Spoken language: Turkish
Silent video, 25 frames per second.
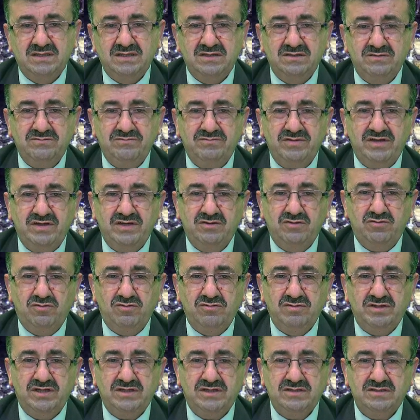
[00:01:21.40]
ve
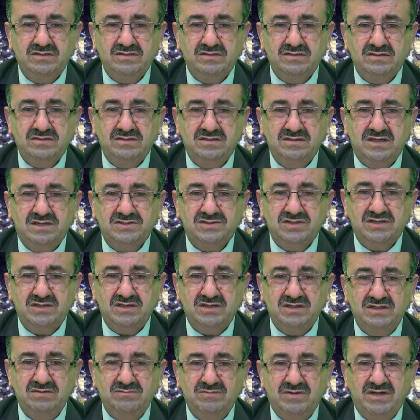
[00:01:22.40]
onları nasıl
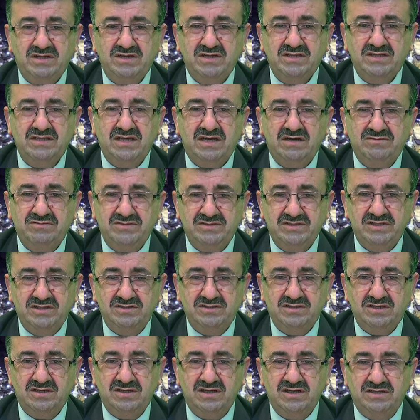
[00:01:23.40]
imana davet
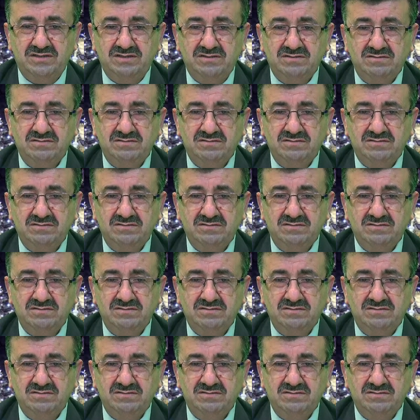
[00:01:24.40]
ettikleri,